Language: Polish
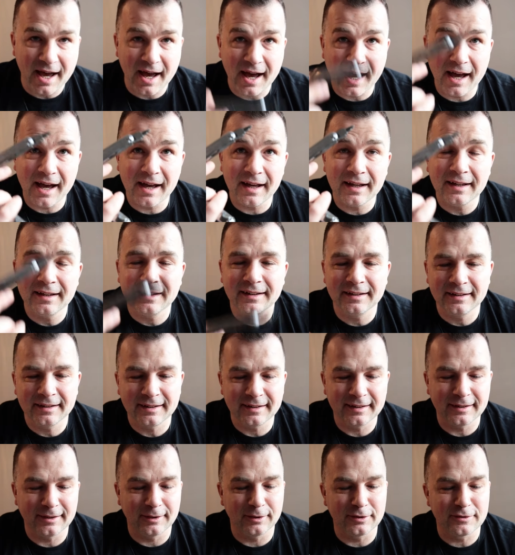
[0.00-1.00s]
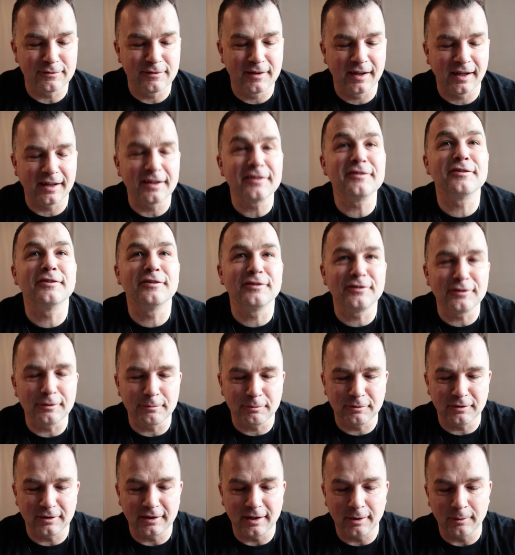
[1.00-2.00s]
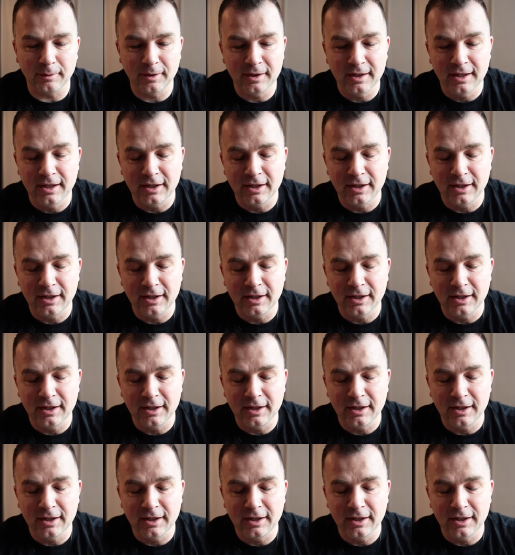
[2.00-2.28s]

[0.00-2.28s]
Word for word: A otwieracz się przydał.